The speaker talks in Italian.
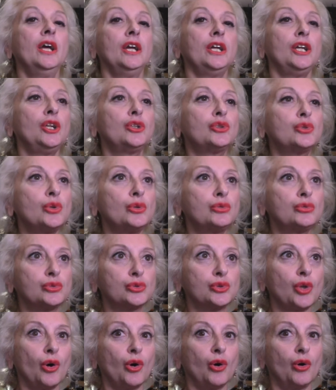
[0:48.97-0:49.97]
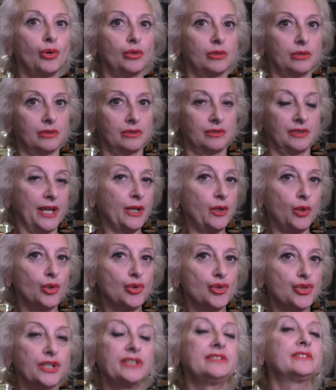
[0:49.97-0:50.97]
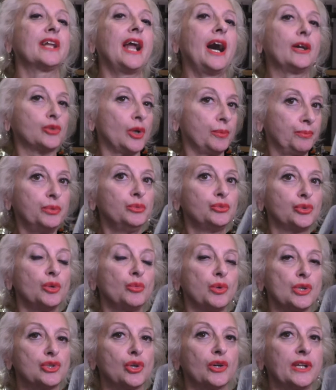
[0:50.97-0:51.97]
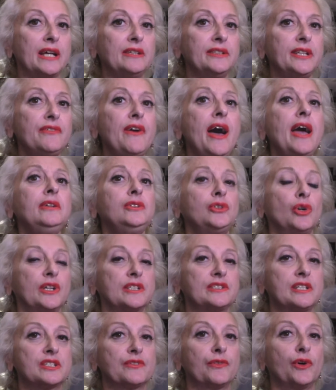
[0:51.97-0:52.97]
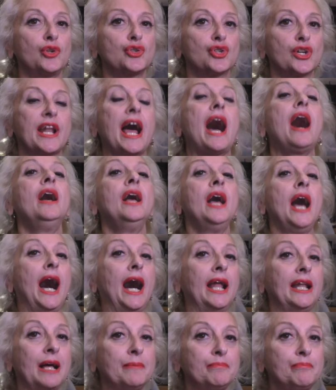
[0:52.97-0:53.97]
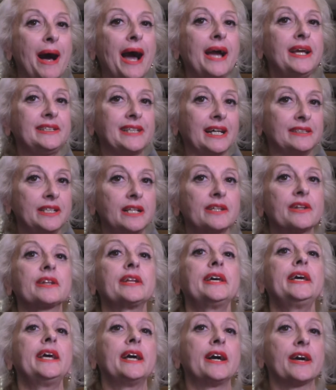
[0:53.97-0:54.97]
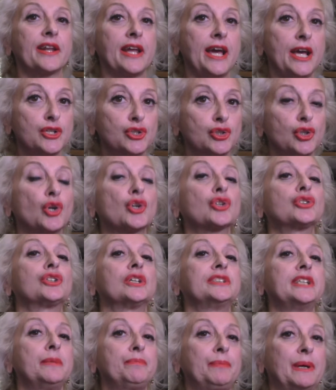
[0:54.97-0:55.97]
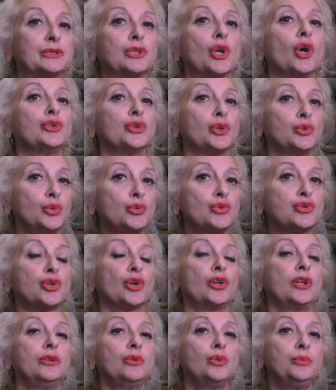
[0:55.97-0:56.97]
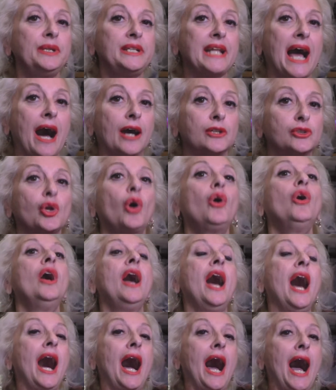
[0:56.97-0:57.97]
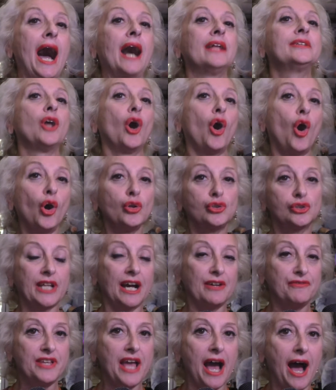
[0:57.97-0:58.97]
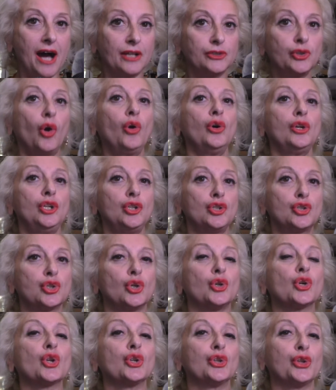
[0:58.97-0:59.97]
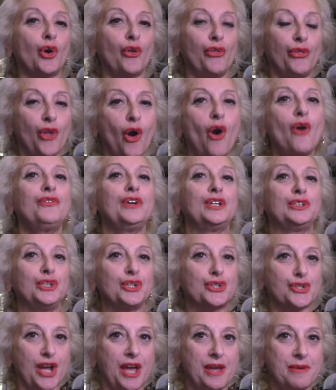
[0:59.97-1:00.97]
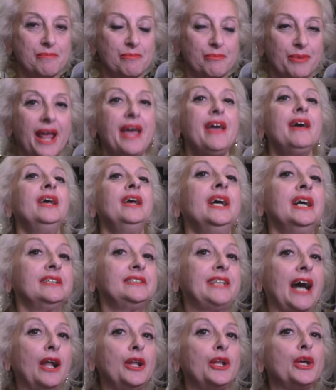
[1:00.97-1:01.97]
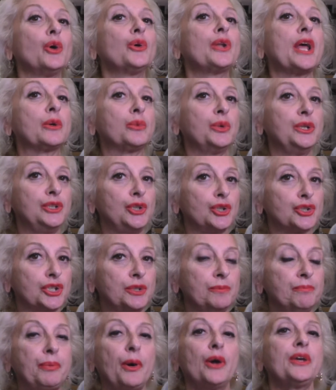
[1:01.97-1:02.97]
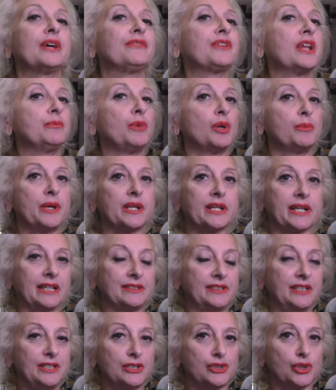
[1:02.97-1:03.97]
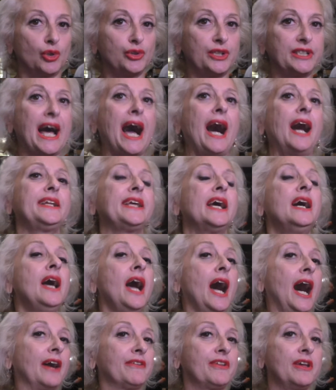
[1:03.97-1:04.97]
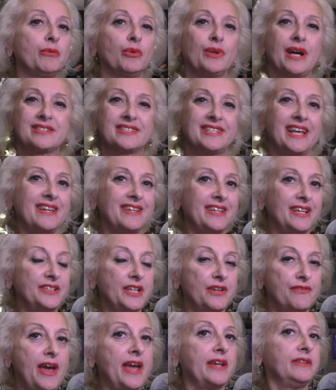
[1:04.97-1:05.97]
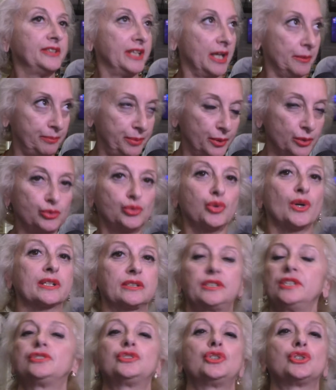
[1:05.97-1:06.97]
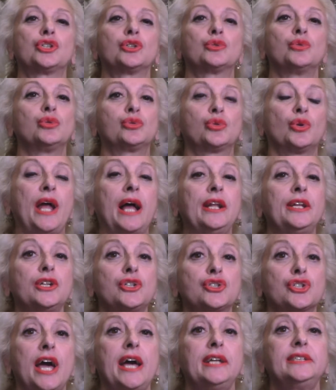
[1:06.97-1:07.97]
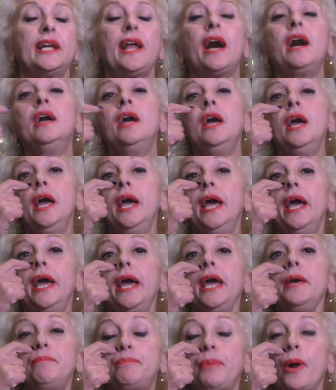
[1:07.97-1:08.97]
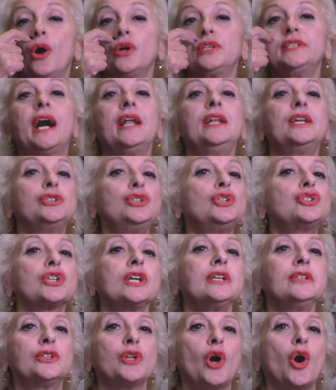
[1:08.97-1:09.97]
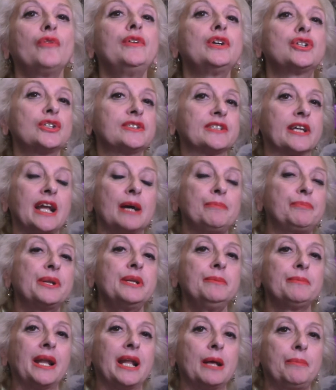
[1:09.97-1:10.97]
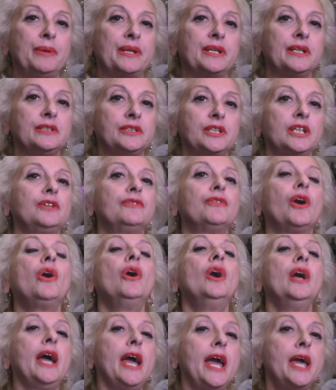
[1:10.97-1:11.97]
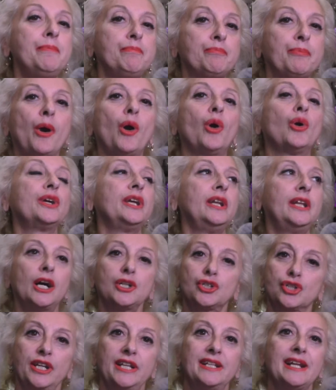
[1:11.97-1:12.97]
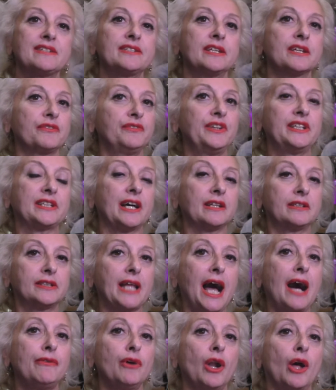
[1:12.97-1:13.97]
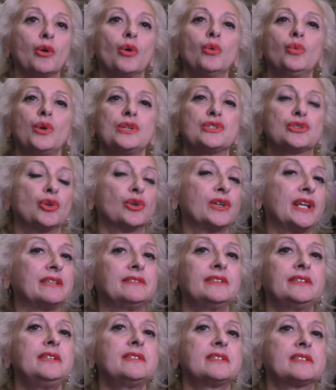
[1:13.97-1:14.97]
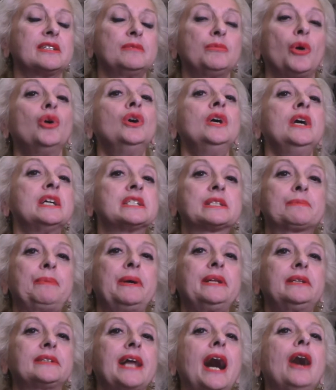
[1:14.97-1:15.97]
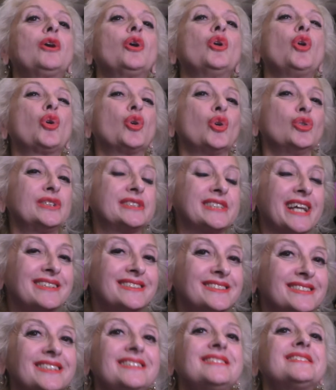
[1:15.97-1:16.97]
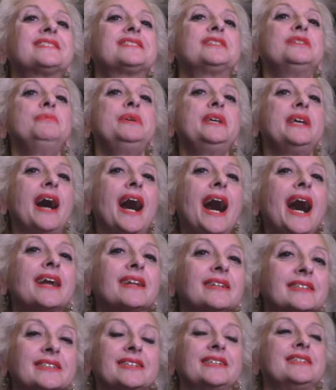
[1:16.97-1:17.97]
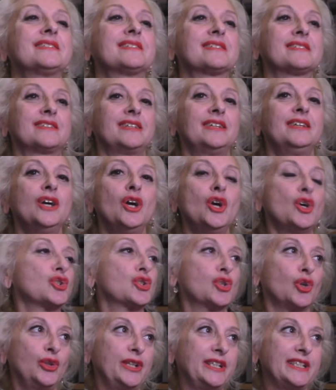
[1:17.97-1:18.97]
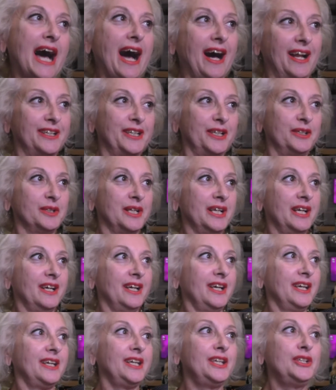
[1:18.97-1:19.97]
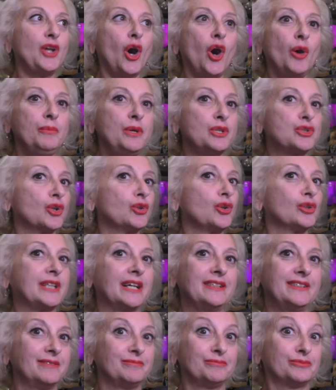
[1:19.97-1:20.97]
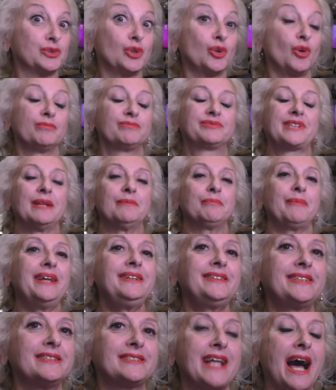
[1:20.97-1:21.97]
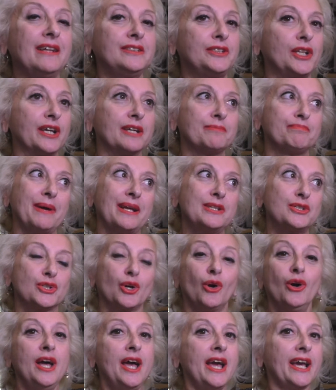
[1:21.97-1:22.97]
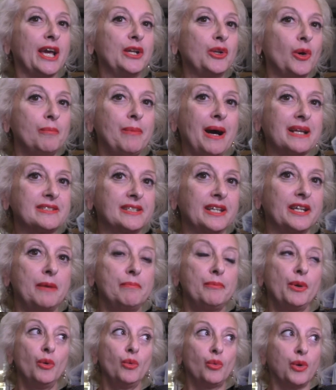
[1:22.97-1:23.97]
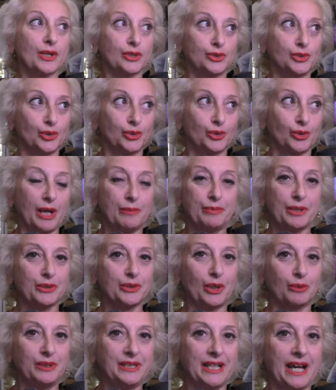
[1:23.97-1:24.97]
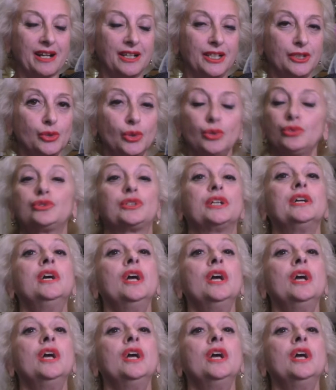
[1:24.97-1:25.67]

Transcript: Il tutto eh, è concentrato appunto in questo grande evento che si svolgerà alla Baita visita del re resort del patrono Nunzio Illuminato ad Ottaviano il giorno 9 dicembre dalle ore 15 in poi avremo i mercatini solidali, avremo una serie di eventi appunto artistici, culturali eccetera e poi dalle 19 ci sarà prima l'aperitivo e poi la cena servita a tavola con questo grandissimo spettacolo con tantissimi artisti solidali i nomi sono, tan sono, talmente tanti che penso che non basterebbe un quarto d'ora per nominarli tutti,